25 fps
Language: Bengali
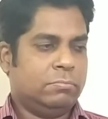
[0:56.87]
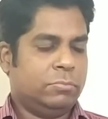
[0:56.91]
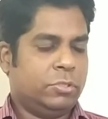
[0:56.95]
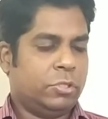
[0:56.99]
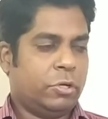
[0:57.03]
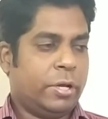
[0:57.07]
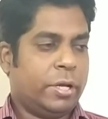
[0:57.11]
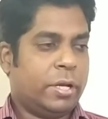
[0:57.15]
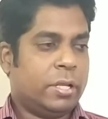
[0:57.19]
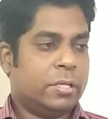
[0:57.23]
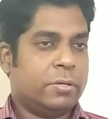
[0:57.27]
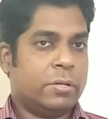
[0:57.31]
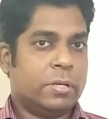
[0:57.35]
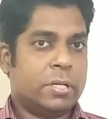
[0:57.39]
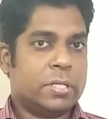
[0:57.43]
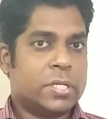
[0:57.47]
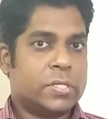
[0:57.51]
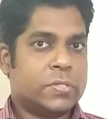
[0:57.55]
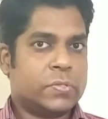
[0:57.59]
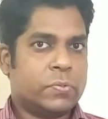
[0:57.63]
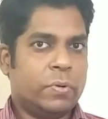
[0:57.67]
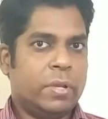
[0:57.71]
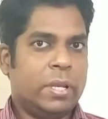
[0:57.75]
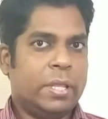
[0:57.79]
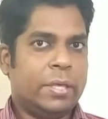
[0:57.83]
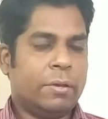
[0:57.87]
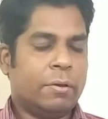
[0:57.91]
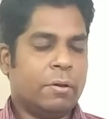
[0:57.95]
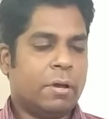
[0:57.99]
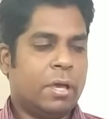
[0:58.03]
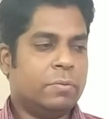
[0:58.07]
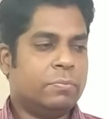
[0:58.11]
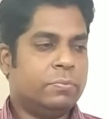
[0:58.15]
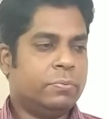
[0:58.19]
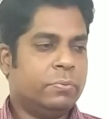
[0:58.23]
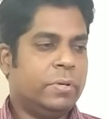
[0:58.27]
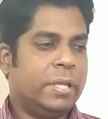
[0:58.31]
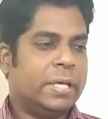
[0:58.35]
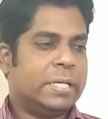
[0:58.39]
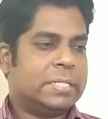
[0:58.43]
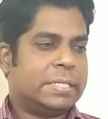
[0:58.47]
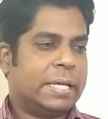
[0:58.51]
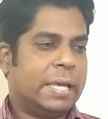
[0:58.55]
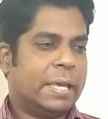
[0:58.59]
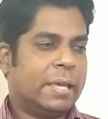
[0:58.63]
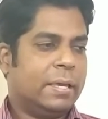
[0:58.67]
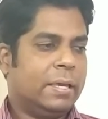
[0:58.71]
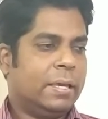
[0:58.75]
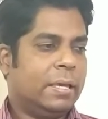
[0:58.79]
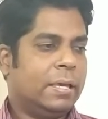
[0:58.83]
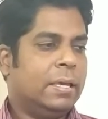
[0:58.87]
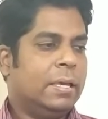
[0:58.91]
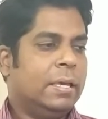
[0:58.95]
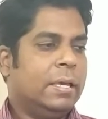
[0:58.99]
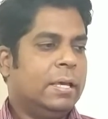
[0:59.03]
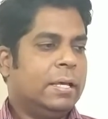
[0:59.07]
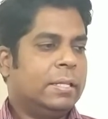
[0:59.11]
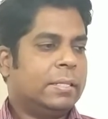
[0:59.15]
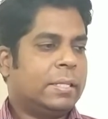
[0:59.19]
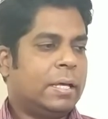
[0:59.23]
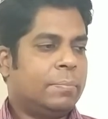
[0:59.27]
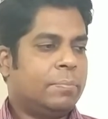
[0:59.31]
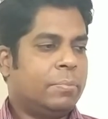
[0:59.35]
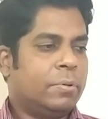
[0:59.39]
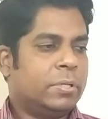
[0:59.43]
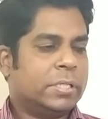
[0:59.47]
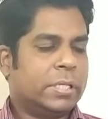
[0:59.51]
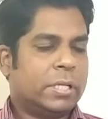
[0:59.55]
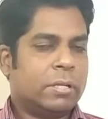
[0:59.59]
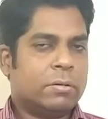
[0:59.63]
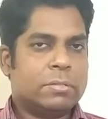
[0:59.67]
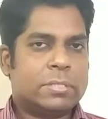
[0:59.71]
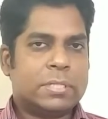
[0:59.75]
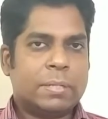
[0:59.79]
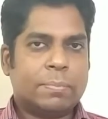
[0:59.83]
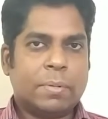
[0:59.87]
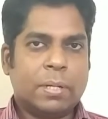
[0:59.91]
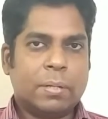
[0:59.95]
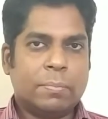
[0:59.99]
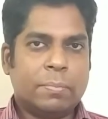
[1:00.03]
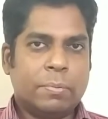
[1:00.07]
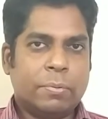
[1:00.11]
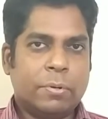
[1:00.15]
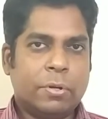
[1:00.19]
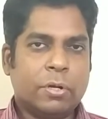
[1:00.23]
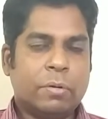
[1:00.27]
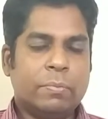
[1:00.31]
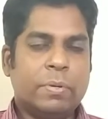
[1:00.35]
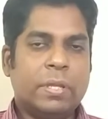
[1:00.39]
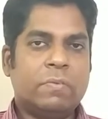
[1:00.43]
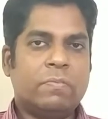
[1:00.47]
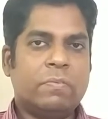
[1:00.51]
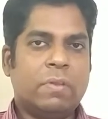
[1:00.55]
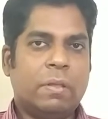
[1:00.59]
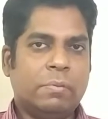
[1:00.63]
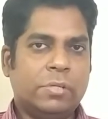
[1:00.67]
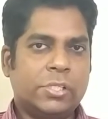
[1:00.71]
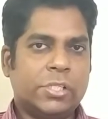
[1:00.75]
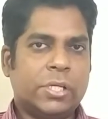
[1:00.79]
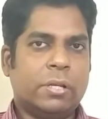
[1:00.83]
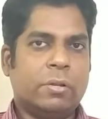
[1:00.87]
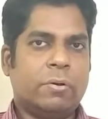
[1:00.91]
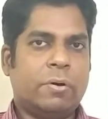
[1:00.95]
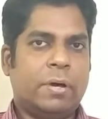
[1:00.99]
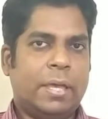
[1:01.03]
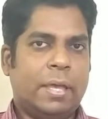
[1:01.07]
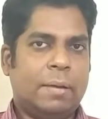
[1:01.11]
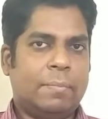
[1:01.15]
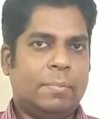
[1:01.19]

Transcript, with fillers: জয়েন্টে জয়েন্টে যে সোয়েলিং হয় ফুলে যায় হ্যাঁ তারপর যেটা হচ্ছে আপনার বিভিন্ন রকম ইনফ্লামেশন হয়